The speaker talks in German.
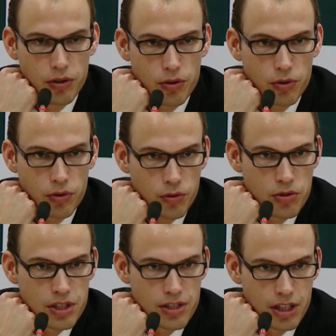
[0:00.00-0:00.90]
Und
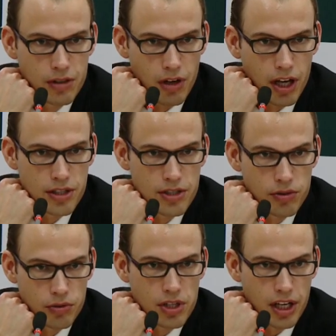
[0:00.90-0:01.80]
unser Ziel war es,
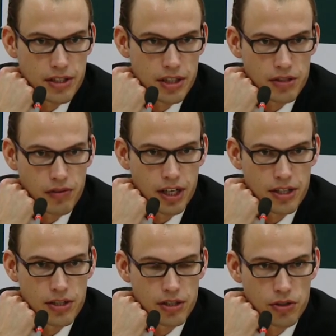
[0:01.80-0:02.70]
unser Ansatz war
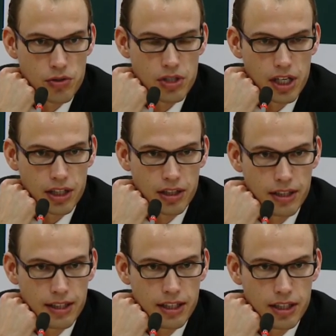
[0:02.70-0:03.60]
es, das zu sagen,
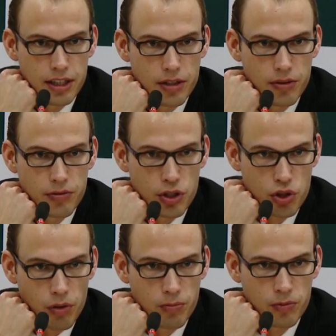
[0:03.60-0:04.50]
äh, wir
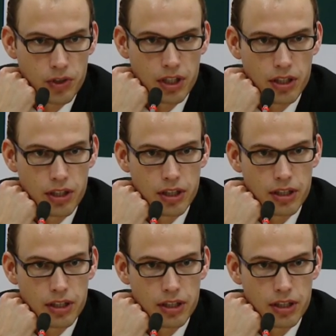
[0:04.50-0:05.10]
stoppen den,